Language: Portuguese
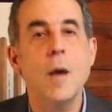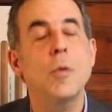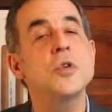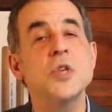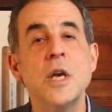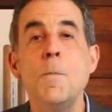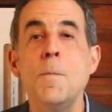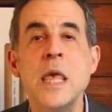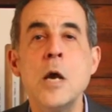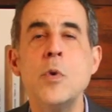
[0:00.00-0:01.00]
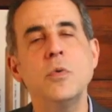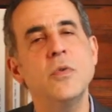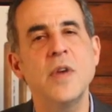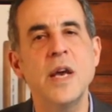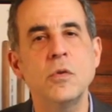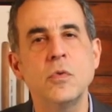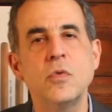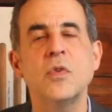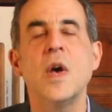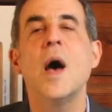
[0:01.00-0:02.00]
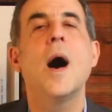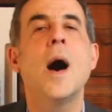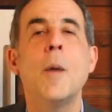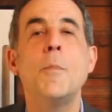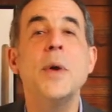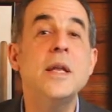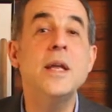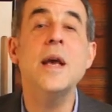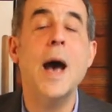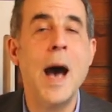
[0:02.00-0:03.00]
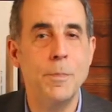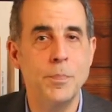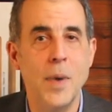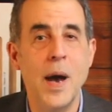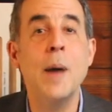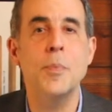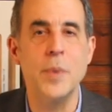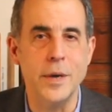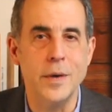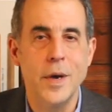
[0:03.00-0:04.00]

consegui 1.200 a Petit Apman,